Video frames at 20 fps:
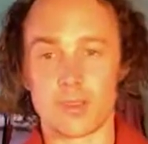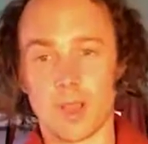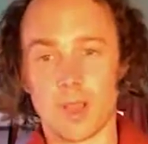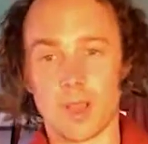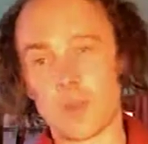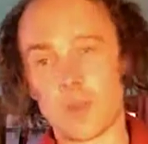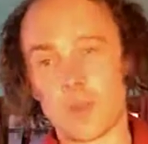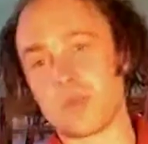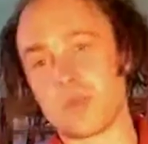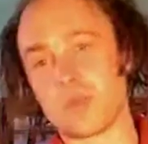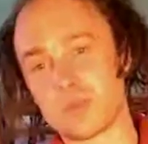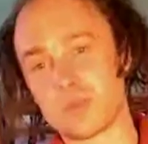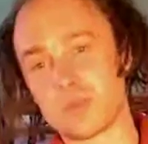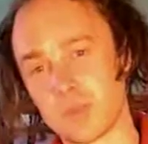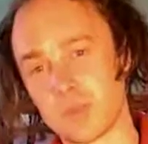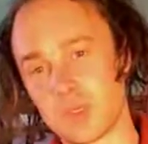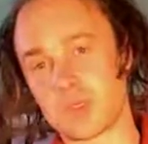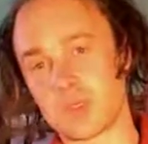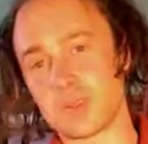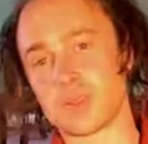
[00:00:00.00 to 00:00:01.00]
Aber es ist
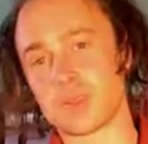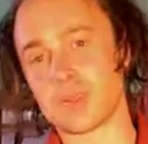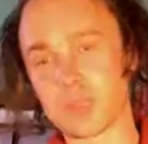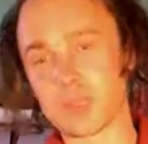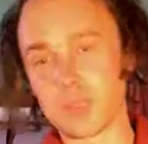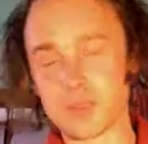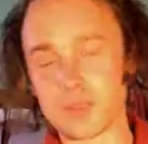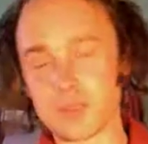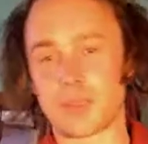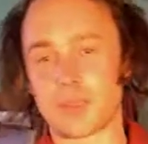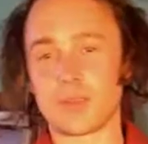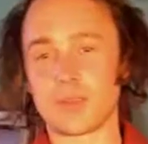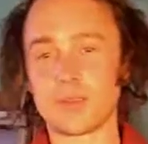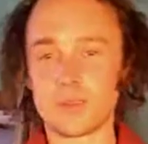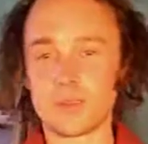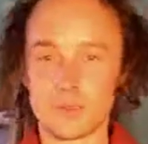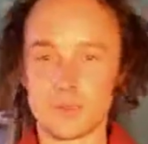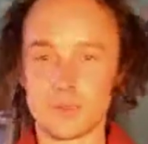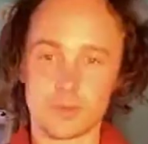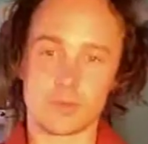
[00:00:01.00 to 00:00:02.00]
mal ganz
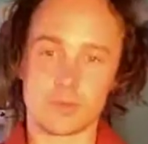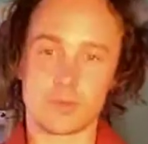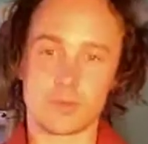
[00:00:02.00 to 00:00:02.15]
interessant,